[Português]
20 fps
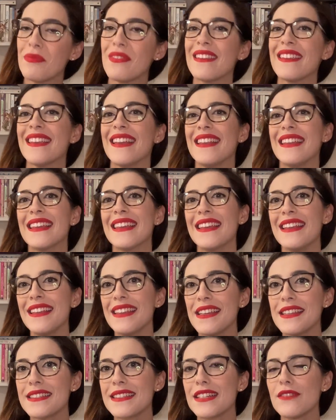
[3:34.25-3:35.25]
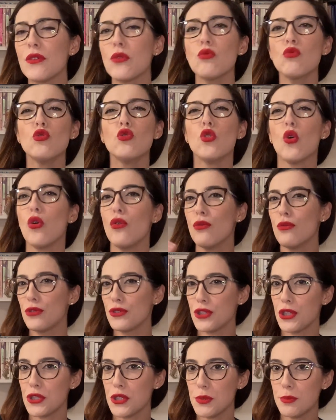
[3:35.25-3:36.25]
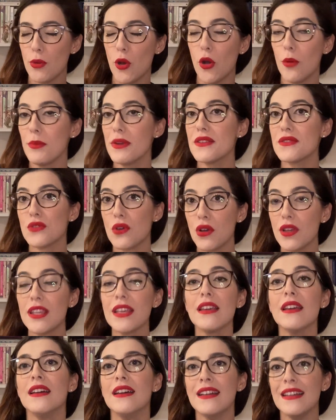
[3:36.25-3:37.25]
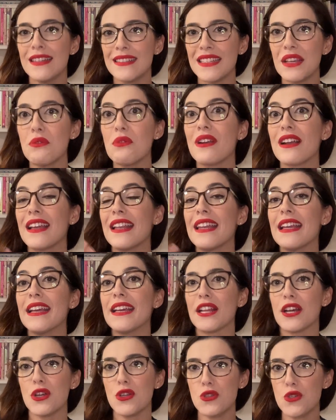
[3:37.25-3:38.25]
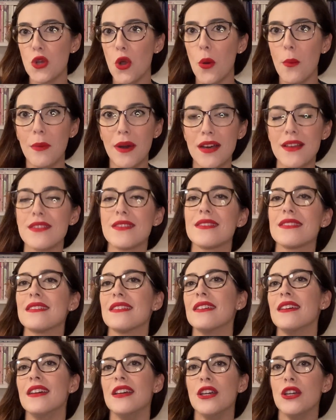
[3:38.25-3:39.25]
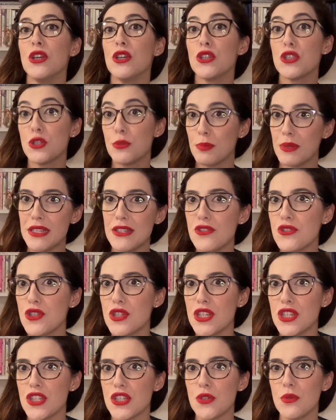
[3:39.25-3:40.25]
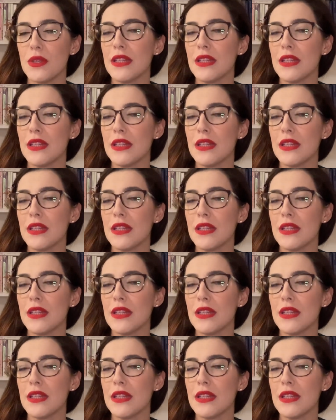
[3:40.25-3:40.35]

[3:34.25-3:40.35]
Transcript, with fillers: E ele queria escrever um novo Gente Pobre, só que né, aquele grande romance de prestígio.